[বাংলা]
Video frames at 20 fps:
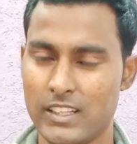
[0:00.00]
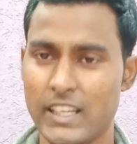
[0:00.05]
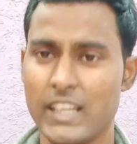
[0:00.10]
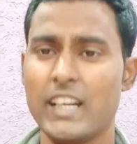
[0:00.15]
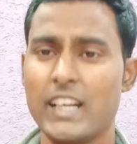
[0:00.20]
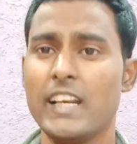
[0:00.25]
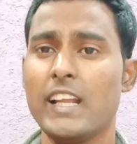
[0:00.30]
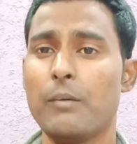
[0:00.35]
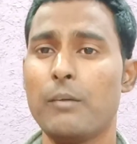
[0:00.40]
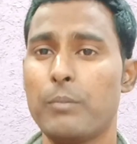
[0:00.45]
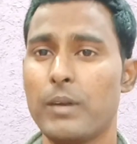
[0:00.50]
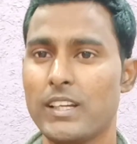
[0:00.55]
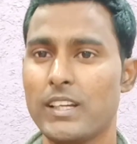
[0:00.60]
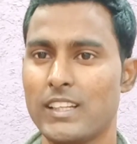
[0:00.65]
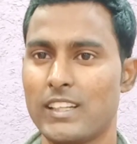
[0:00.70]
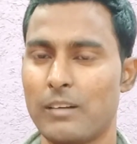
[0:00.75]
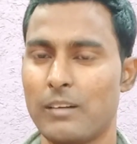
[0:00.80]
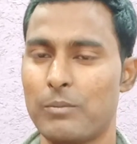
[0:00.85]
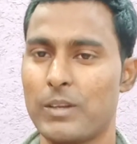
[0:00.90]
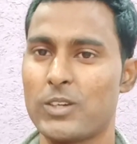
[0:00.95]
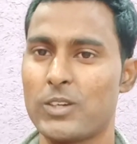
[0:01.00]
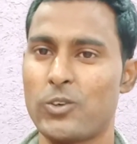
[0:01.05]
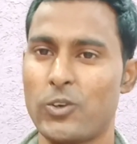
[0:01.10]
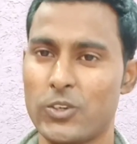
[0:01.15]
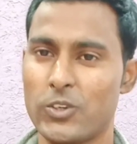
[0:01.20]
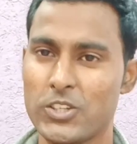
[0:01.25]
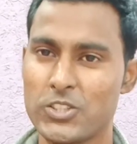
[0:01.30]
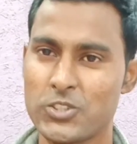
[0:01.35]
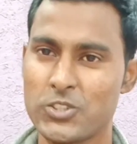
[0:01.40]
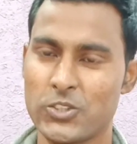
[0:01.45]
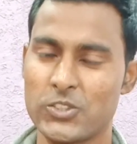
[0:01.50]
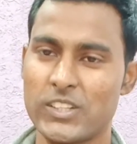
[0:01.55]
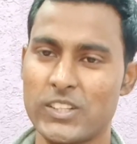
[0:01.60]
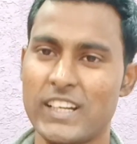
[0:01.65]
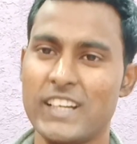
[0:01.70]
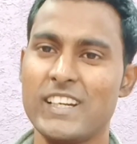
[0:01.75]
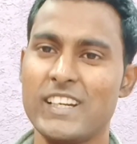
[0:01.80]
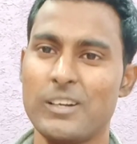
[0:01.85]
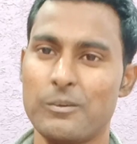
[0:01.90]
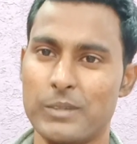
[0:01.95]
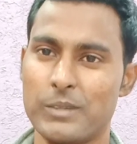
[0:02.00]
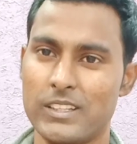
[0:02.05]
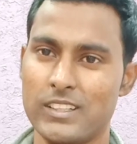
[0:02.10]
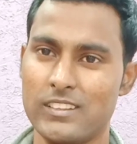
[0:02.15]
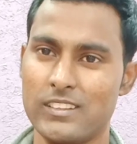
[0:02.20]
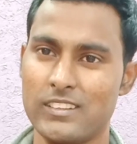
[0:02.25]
এখানে আপনাকে আপনার কন্যা সন্তানের নামে